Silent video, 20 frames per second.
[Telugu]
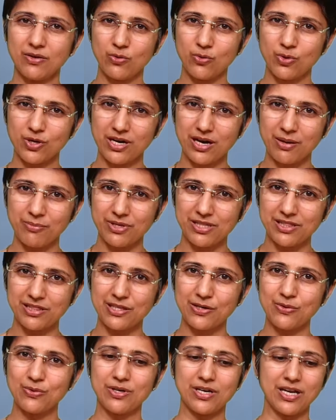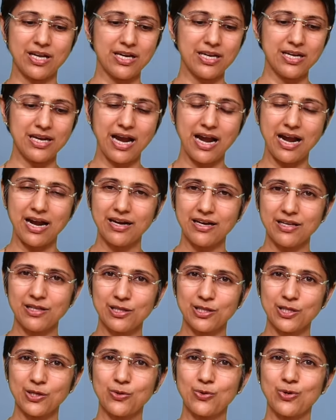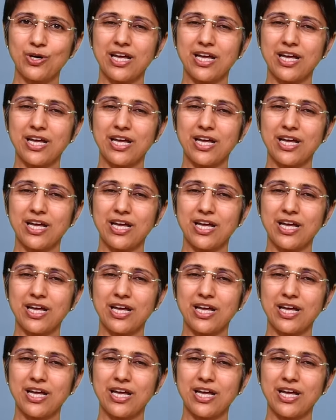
లోవర్ ఆర్మ్ ఇంతే ఉండాలి హ్యాండ్ ఇంతే